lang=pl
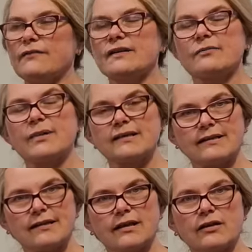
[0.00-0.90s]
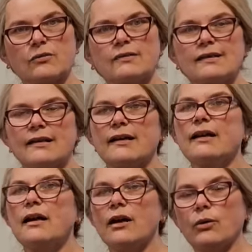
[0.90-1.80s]
wzmacniające,
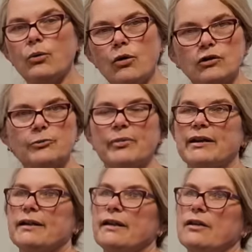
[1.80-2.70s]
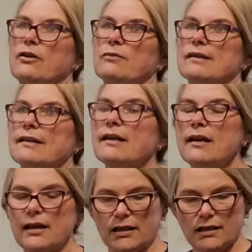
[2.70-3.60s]
uodparniające
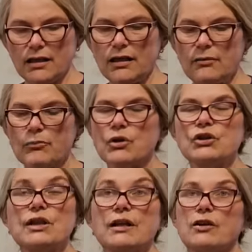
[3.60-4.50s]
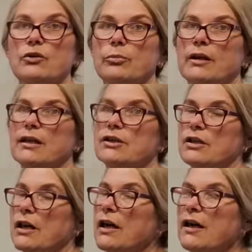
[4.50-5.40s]
i można go
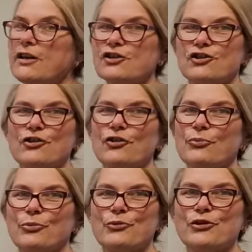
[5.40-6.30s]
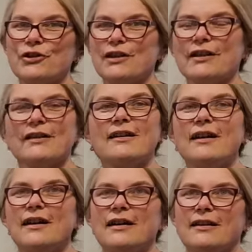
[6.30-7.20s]
brać aż do późnej
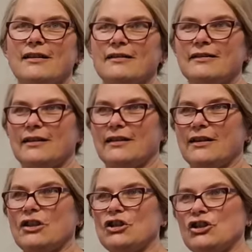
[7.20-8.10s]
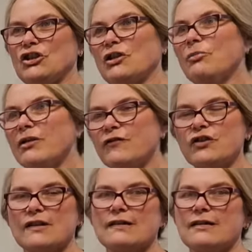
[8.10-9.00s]
e, takiej zimy,
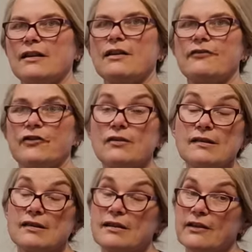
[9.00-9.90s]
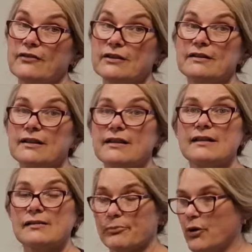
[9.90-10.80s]
wczesnej wiosny, nawet
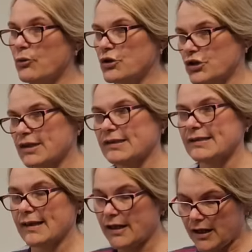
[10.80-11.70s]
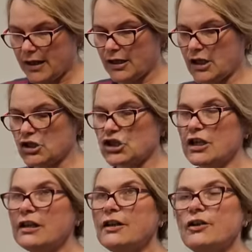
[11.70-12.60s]
teraz po łyżeczce.
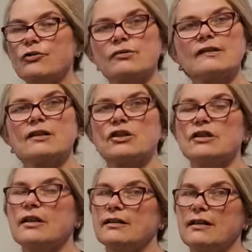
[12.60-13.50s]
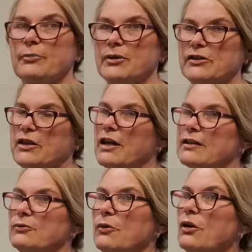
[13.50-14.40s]
Jeżeli już zaczyna drapać
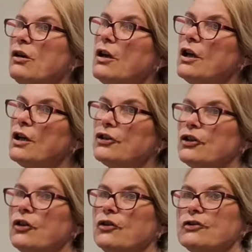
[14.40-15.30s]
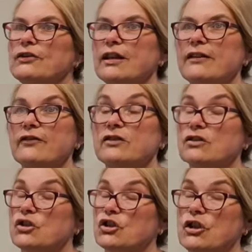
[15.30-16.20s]
gardło, to nawet
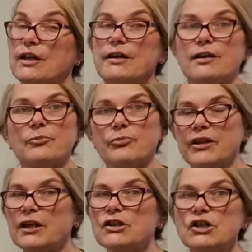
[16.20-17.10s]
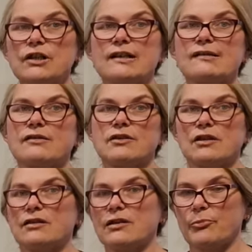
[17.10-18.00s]
4-5 razy
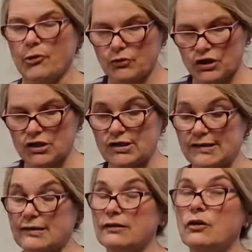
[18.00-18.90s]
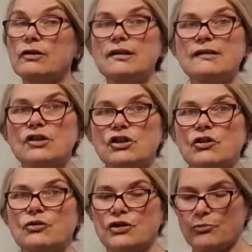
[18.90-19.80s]
dziennie po łyżeczce to nie
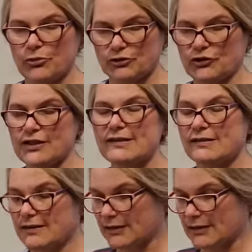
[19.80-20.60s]
zaszkodzi, bo to jest